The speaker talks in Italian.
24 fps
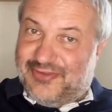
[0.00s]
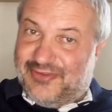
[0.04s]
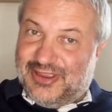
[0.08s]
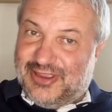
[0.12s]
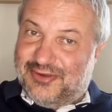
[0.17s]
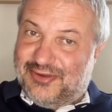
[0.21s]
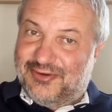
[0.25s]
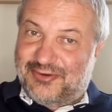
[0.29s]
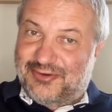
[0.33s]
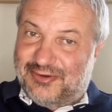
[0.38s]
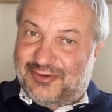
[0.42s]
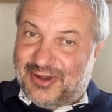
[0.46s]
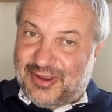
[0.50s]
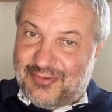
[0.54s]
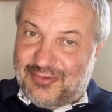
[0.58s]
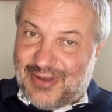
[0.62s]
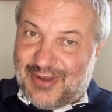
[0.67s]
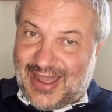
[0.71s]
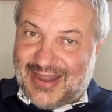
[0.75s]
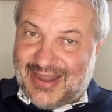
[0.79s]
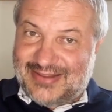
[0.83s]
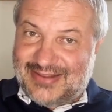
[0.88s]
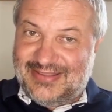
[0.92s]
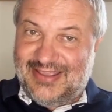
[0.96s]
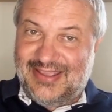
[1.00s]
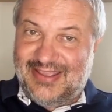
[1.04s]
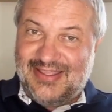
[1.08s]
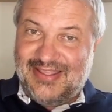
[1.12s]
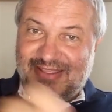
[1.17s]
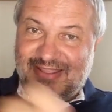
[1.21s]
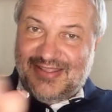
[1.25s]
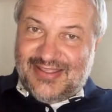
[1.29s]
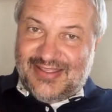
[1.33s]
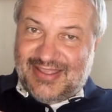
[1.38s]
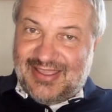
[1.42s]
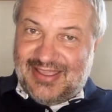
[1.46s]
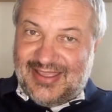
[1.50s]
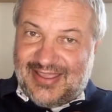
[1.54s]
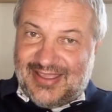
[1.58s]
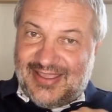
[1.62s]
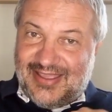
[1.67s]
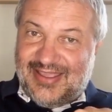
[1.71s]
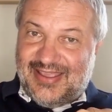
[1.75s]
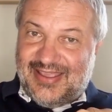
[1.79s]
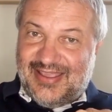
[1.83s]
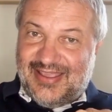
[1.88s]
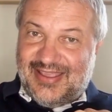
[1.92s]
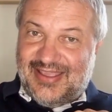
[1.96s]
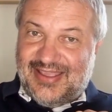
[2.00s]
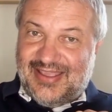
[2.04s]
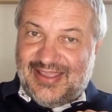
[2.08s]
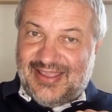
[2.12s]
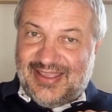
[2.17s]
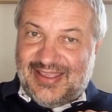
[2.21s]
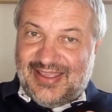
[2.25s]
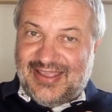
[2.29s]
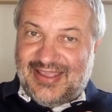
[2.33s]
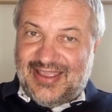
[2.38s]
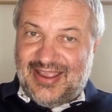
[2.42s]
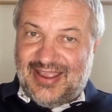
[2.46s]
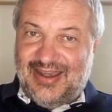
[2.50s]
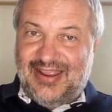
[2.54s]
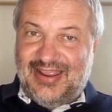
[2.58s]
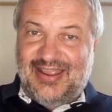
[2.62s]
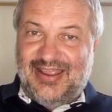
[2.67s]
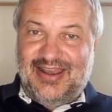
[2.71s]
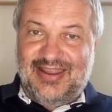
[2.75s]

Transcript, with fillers: Vengono con le guardie e, e,